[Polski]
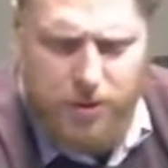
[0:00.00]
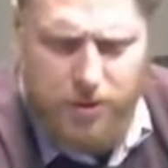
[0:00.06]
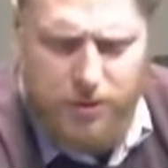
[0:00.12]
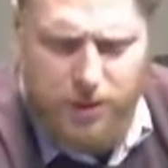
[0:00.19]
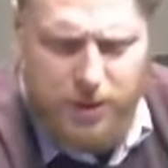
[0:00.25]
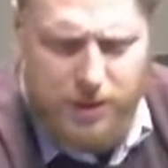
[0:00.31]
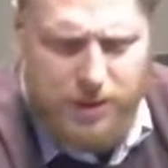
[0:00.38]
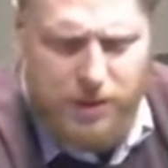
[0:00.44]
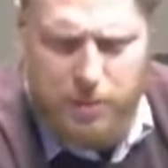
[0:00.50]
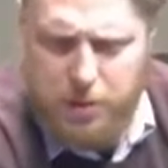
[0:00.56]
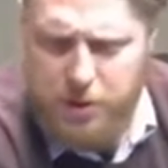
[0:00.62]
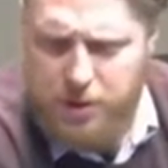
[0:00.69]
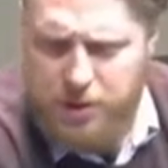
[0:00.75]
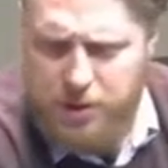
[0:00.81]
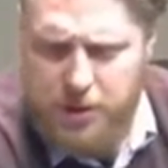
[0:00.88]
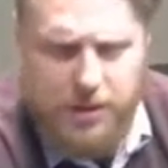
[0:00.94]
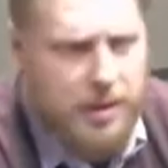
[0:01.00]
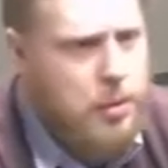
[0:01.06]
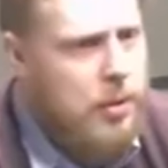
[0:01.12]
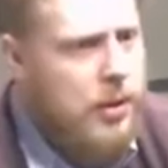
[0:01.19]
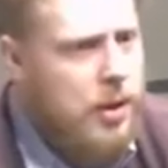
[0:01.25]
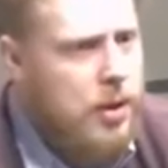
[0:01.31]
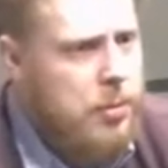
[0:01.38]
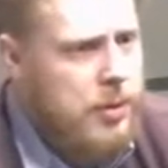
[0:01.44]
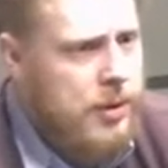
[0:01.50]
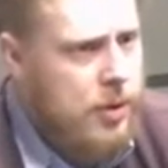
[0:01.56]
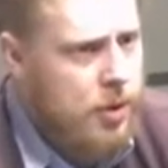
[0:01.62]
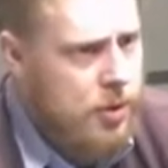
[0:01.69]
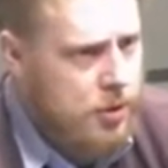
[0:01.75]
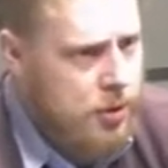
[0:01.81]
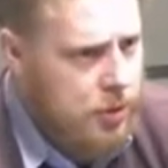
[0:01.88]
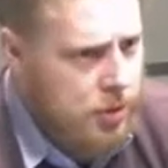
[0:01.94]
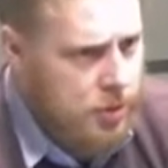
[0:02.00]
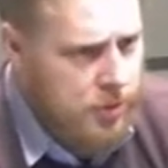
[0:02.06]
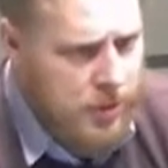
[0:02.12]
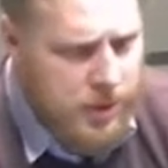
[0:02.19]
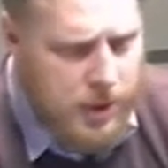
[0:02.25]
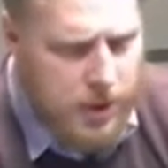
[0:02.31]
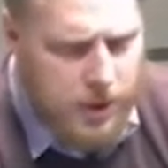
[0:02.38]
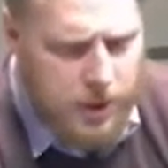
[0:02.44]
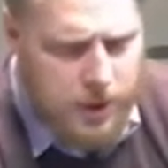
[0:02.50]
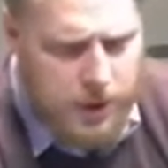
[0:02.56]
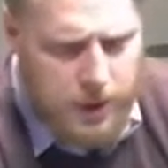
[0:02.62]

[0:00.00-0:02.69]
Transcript: Wyjazdowe posiedzenie Sejmowej Komisji Ochrony Środowiska